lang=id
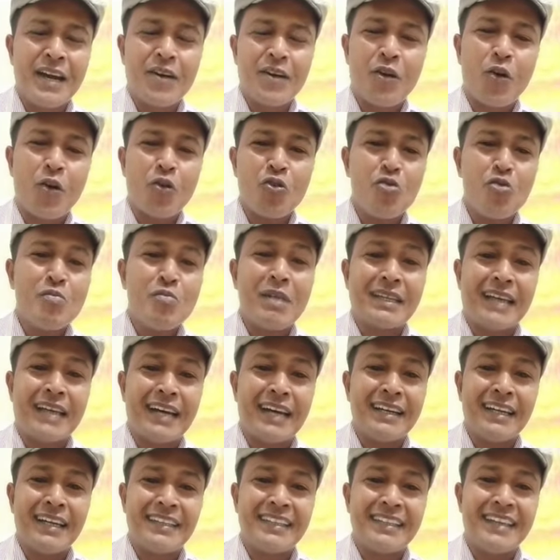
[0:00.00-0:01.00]
Kalau umat
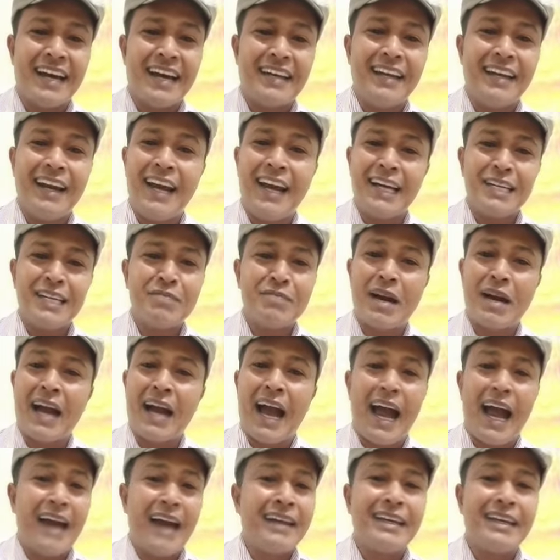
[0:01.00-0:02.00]
Anda tidak ada lagi,
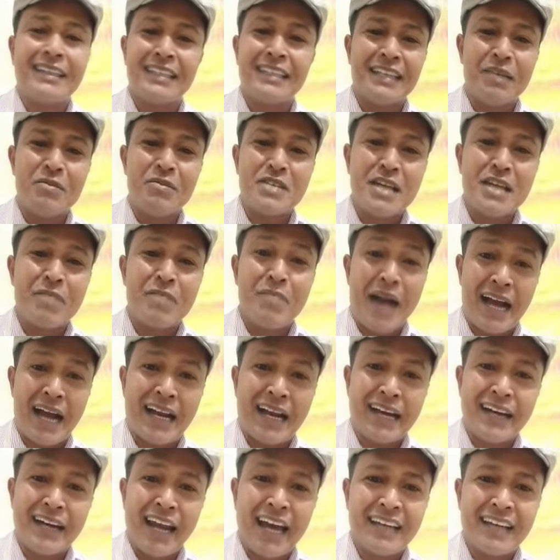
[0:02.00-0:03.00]
maka Anda tidak bisa
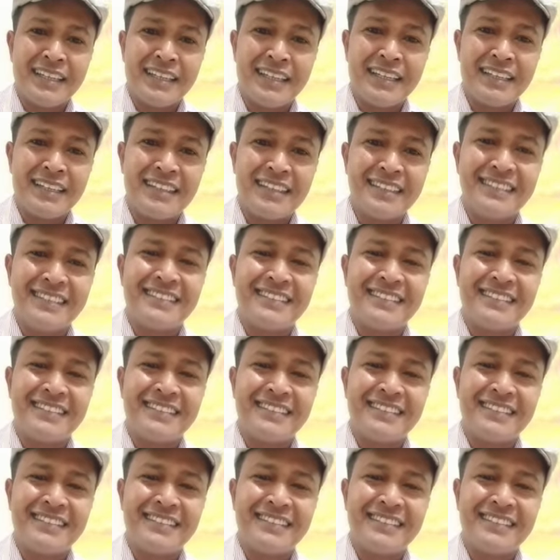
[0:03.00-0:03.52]
makan lagi.